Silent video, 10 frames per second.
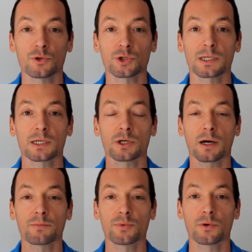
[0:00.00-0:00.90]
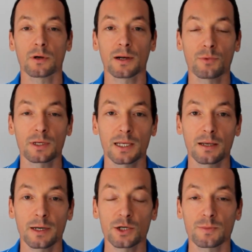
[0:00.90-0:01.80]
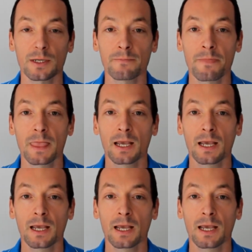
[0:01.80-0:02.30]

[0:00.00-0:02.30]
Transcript: Bon, j'exagère un peu euh, la moitié des matchs, mais